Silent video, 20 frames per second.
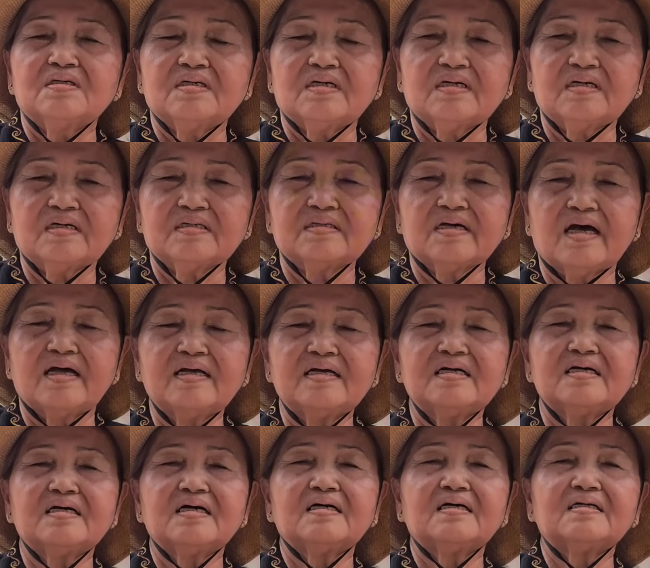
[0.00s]
à, để
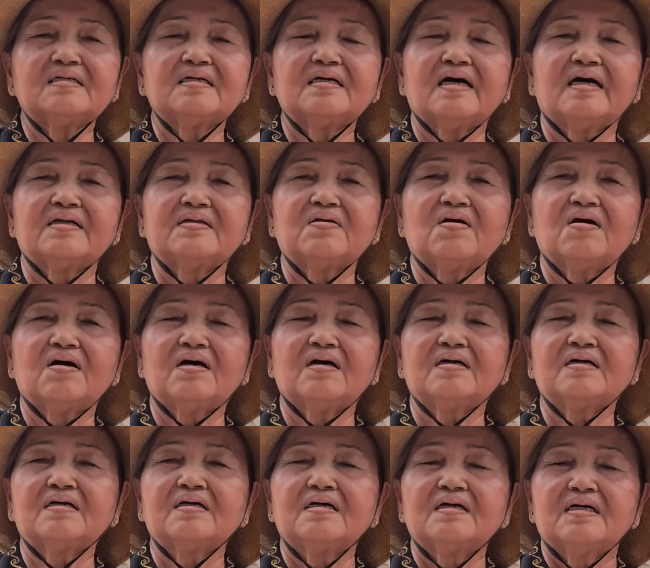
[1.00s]
là,
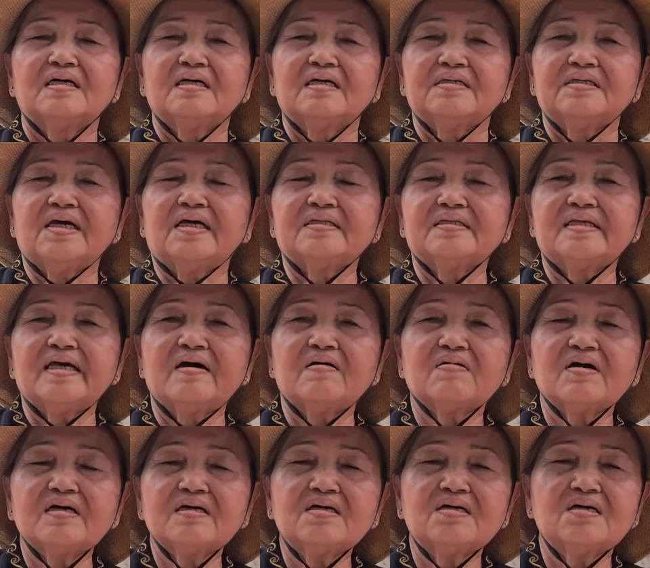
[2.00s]
là nhìn
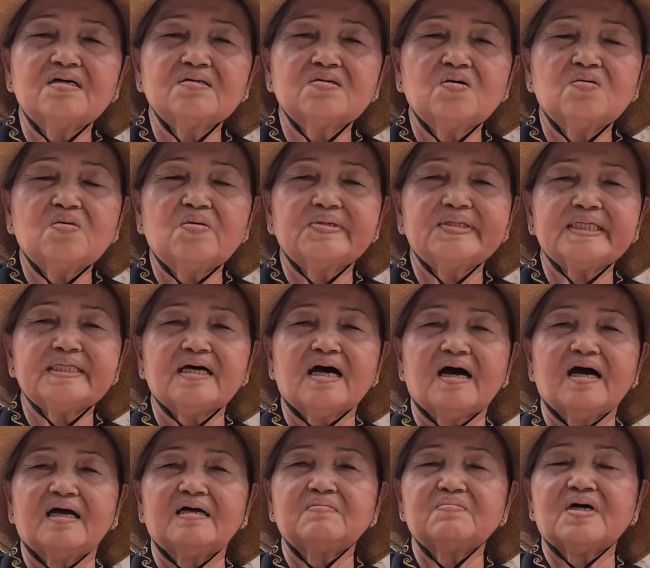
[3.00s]
theo cái gương của minh
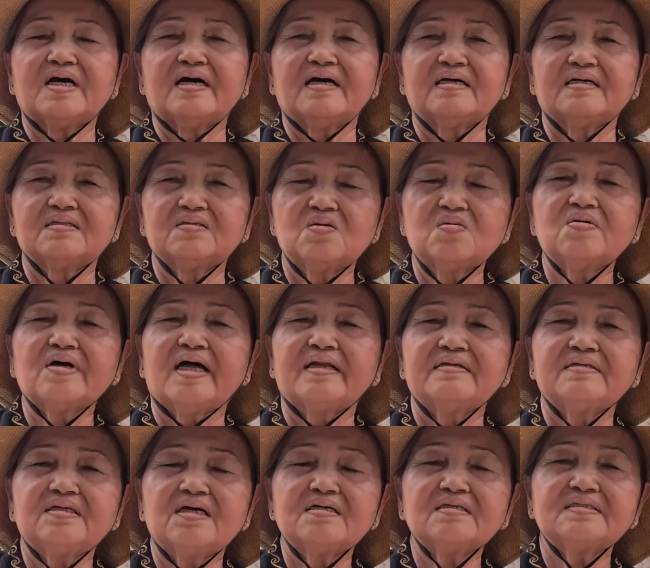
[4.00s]
tệ mà tu
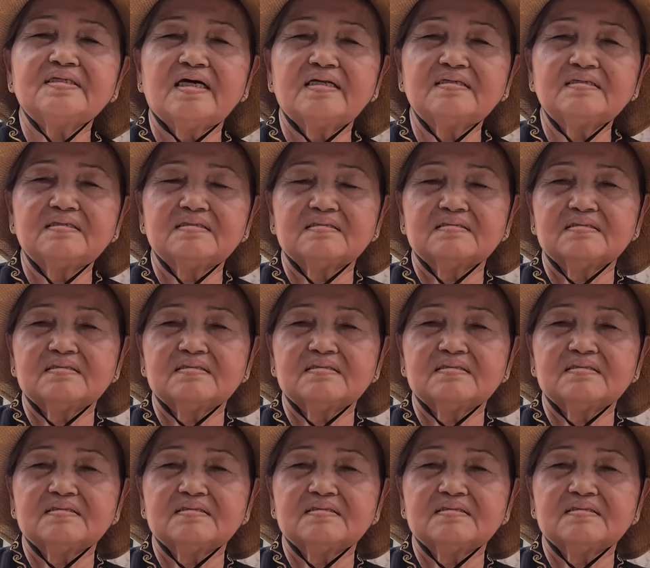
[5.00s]
hành chân chánh